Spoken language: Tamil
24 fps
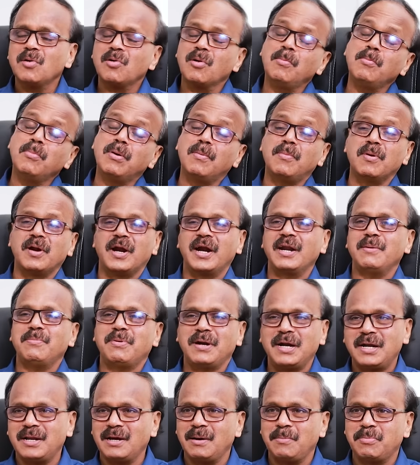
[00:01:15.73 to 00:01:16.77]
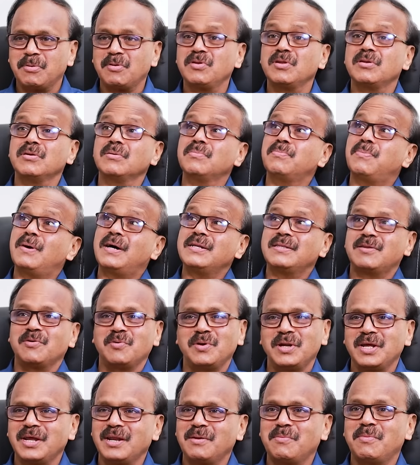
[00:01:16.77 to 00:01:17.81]
ரொம்ப முன்னாடி பண்ணிட்டு அப்புறம் வந்து பார்த்த
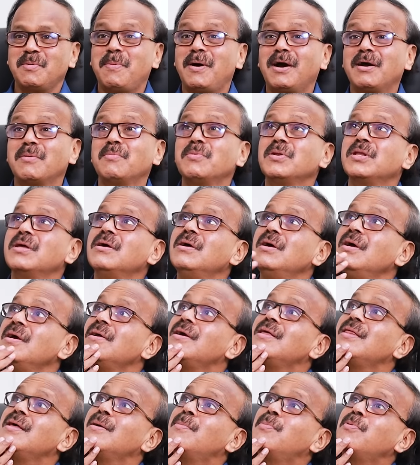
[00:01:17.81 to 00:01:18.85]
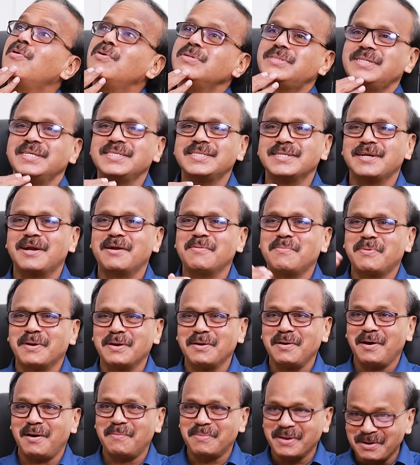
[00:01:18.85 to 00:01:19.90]
உடனே நம்ம பார்க்கும்போது இது எப்போ சென்சரான
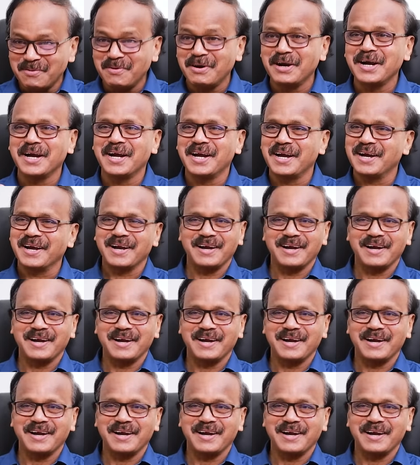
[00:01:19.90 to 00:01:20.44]
படம் அப்படின்வாங்க